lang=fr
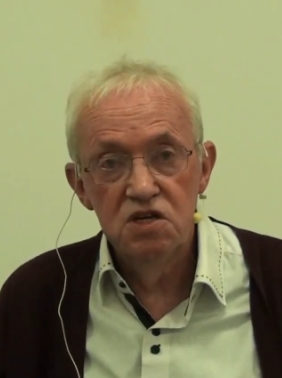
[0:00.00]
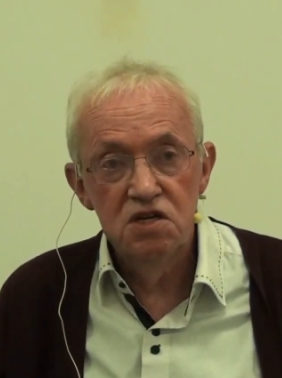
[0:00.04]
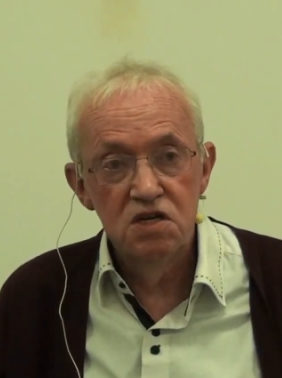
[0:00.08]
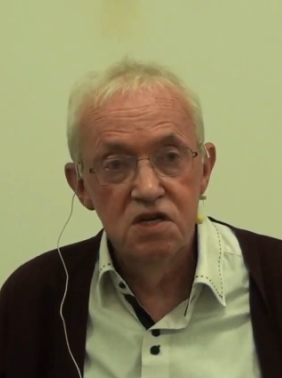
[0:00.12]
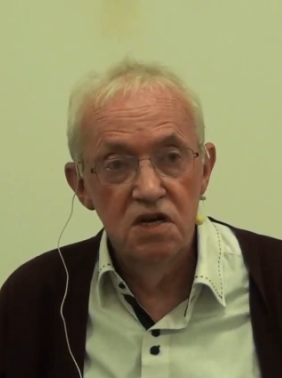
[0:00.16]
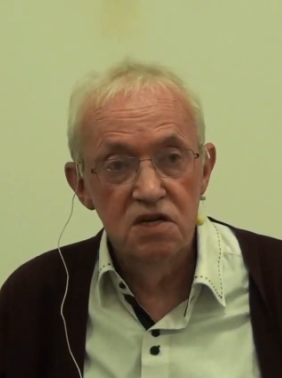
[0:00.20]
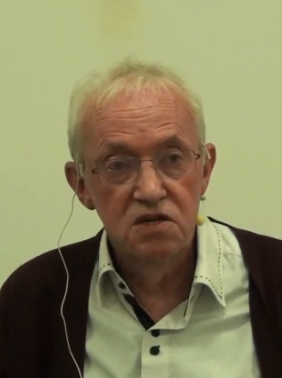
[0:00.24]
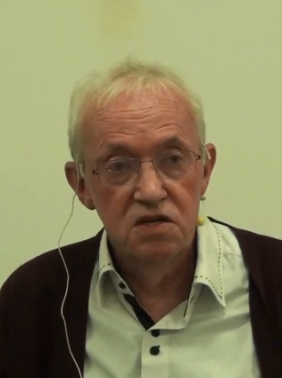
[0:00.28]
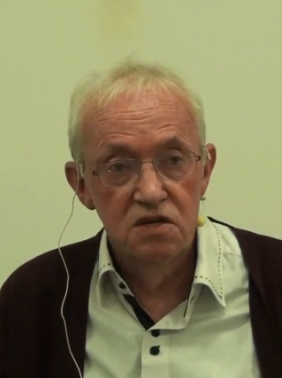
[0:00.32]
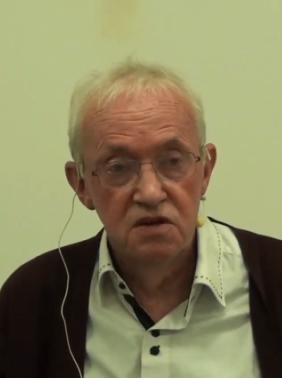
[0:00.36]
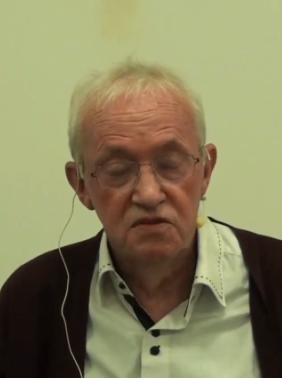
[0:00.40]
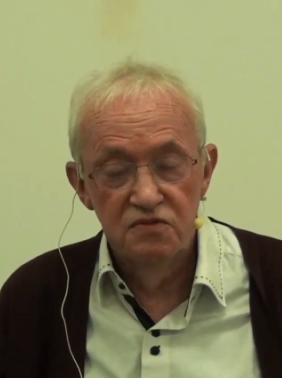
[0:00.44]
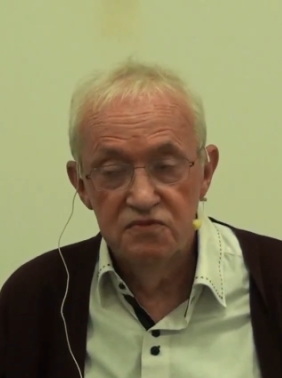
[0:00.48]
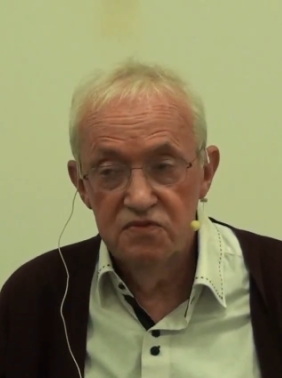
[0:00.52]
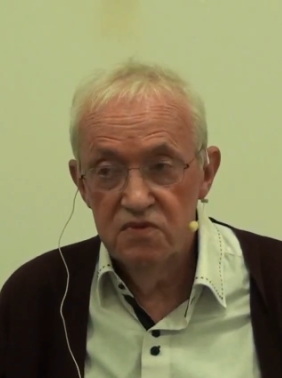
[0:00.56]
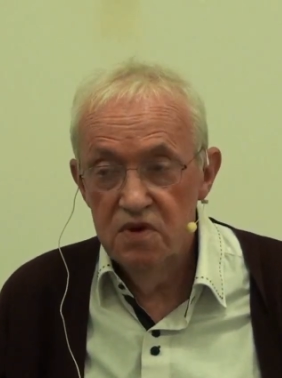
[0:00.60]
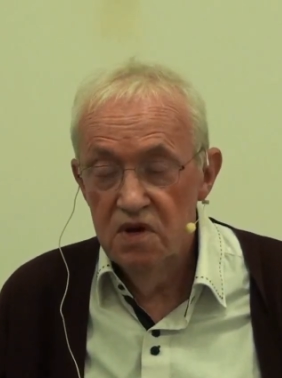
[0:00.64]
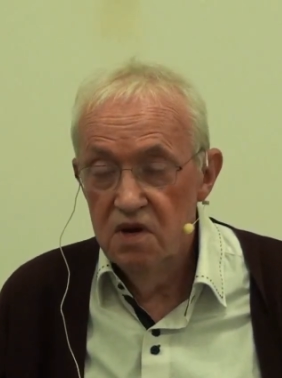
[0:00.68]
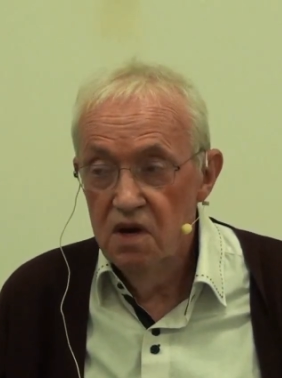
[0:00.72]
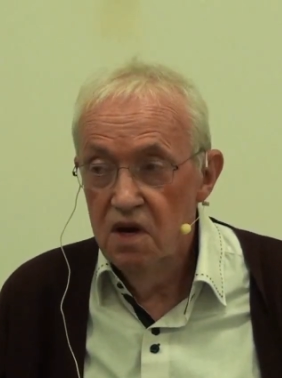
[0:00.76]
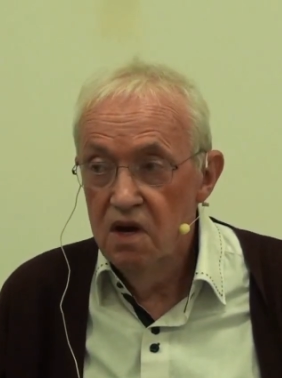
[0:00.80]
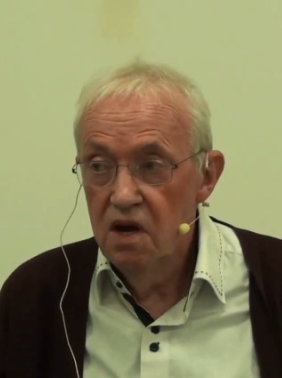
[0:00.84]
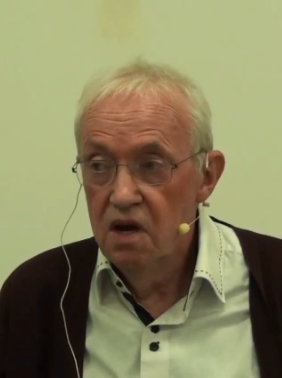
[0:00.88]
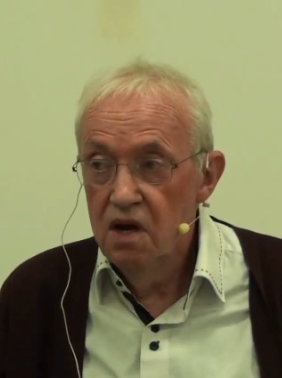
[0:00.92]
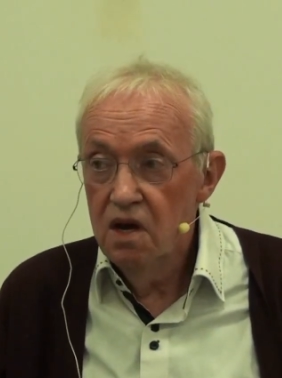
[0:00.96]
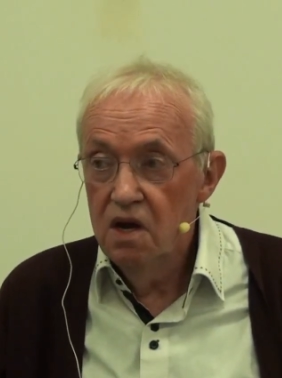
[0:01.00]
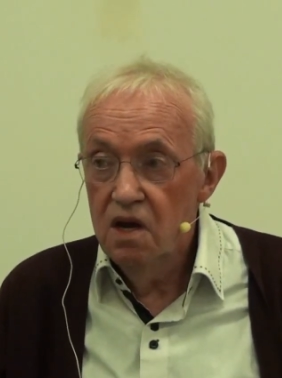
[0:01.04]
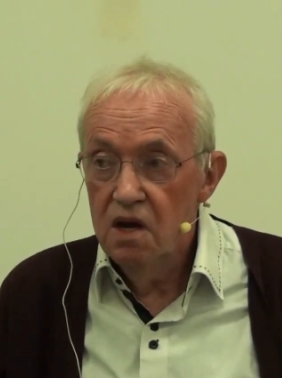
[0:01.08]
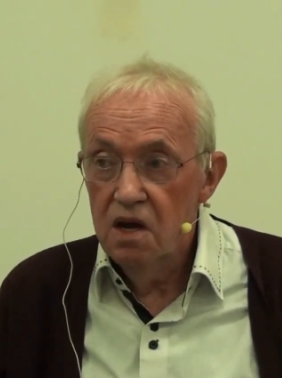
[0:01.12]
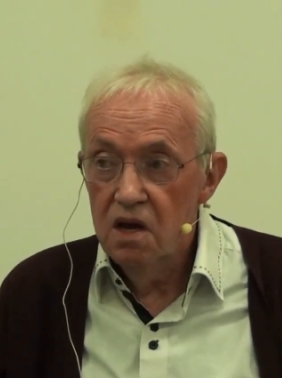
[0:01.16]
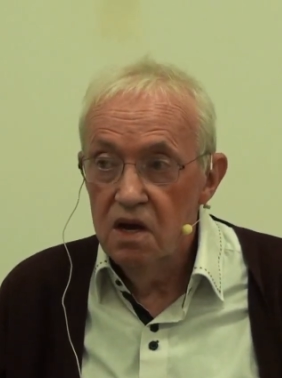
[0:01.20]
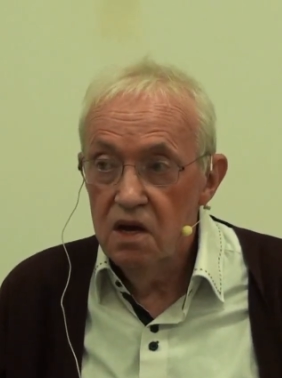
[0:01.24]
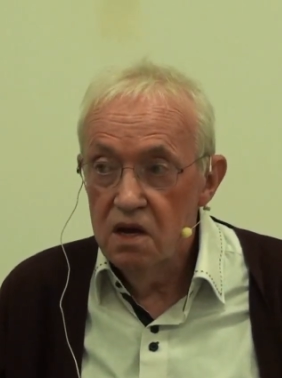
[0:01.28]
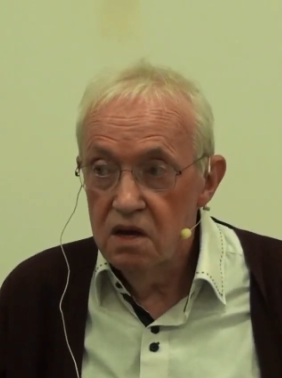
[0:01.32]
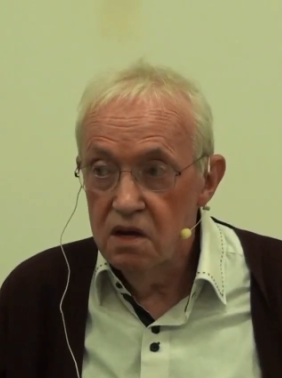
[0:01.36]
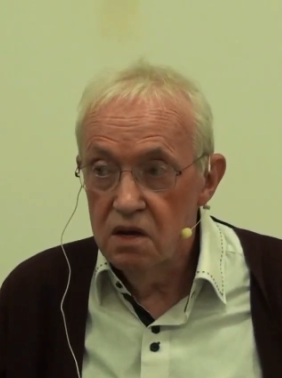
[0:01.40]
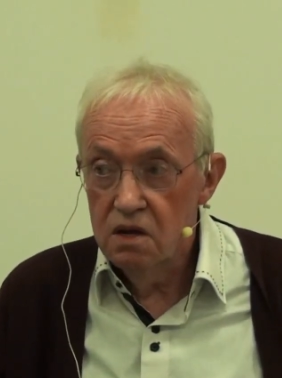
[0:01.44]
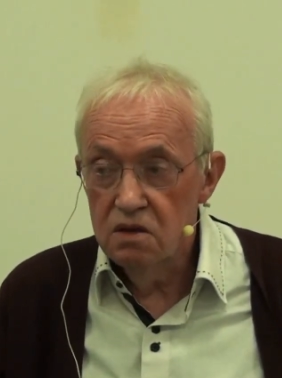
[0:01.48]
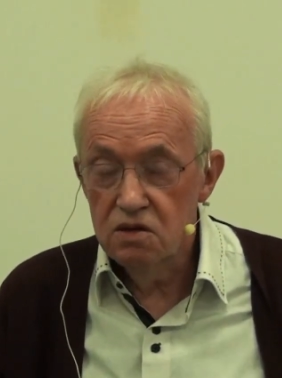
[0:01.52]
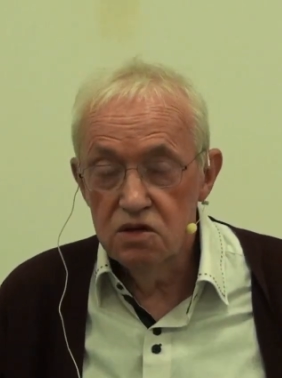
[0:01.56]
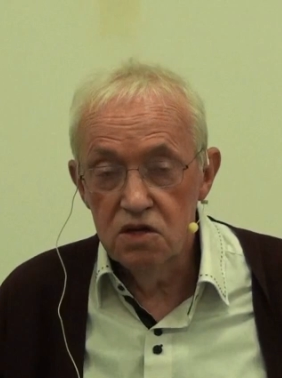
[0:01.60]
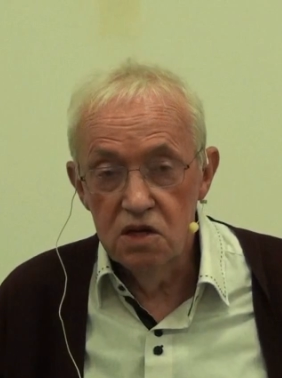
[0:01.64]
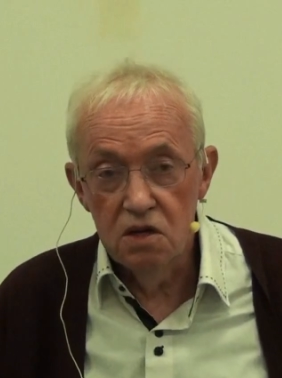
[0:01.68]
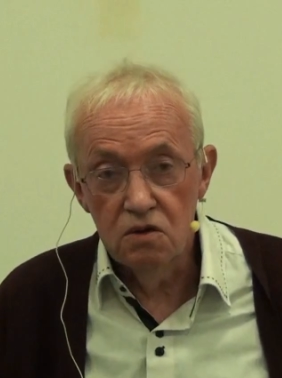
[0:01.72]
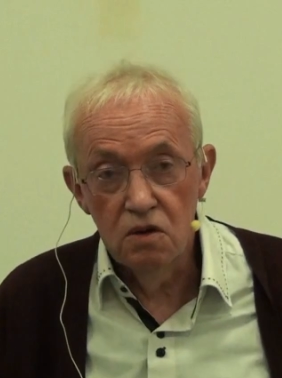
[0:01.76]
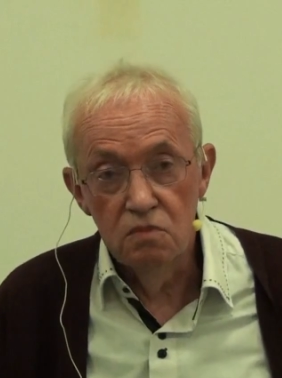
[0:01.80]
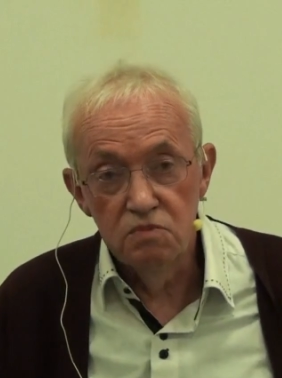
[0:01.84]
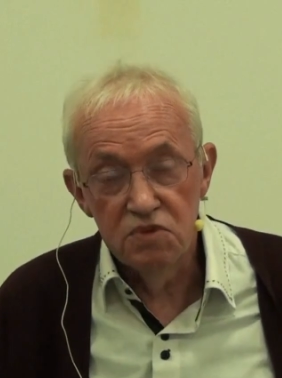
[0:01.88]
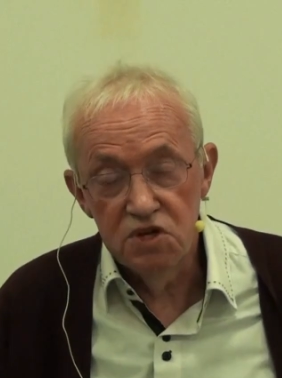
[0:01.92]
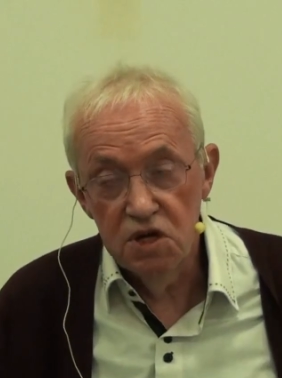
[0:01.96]
législatifs. Et
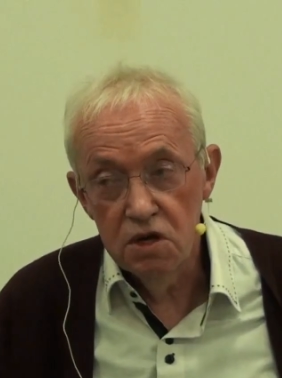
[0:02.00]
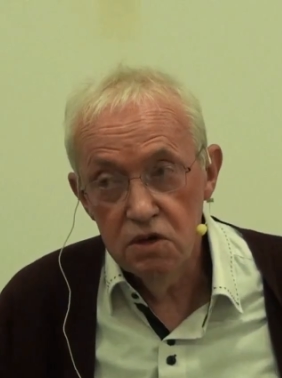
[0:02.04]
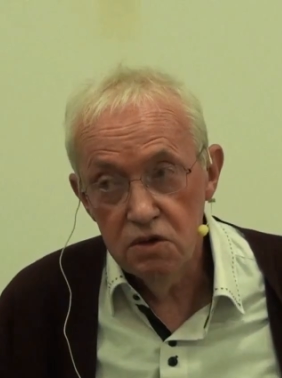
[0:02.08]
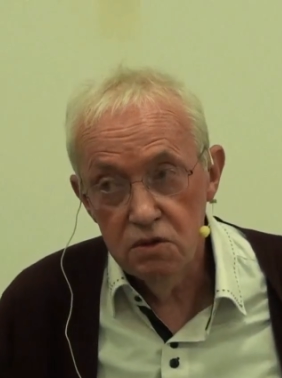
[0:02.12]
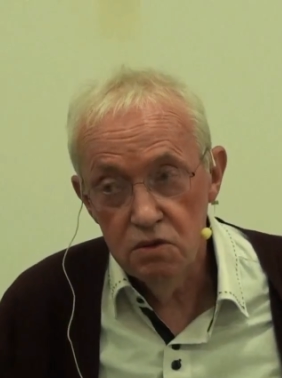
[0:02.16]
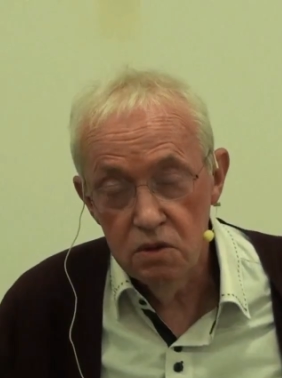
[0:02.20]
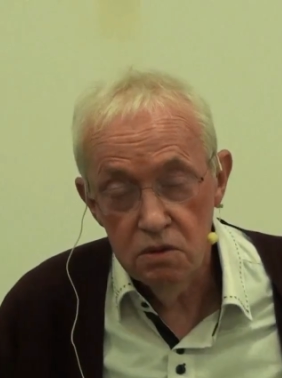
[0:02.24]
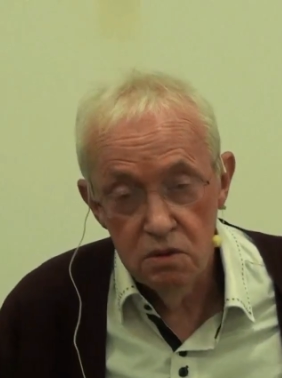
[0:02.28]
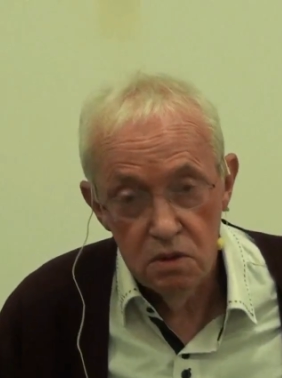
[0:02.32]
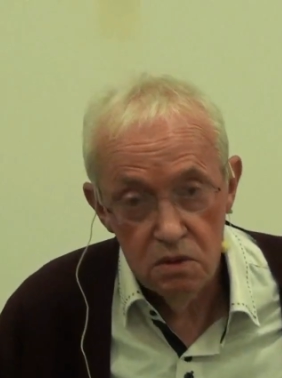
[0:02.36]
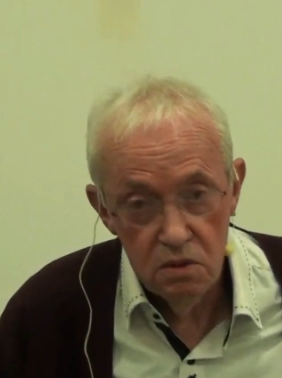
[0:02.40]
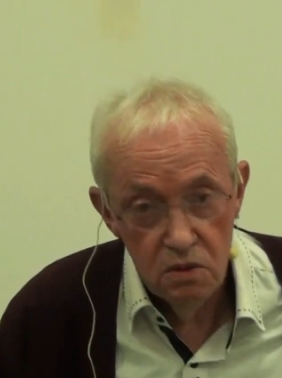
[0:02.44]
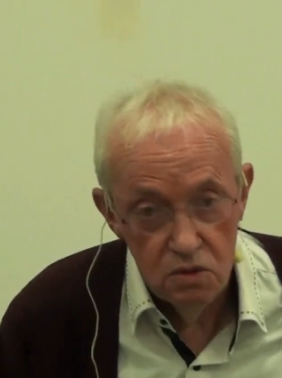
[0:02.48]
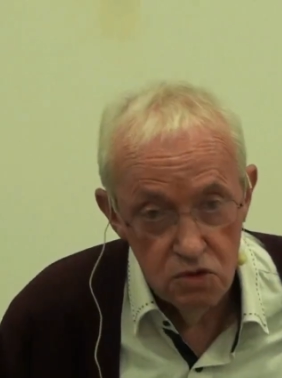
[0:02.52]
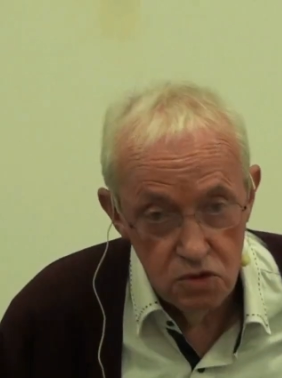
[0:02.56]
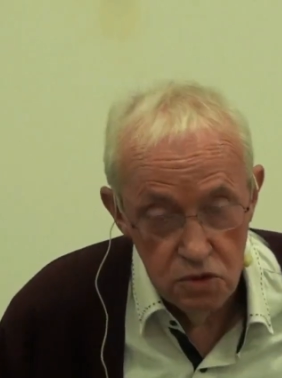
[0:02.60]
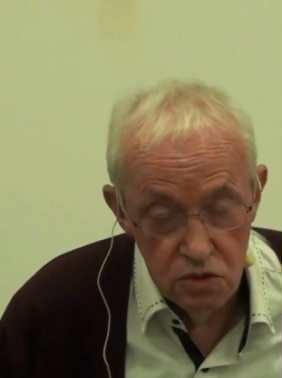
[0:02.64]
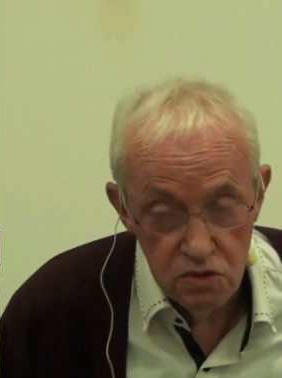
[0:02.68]
c'est comme ça que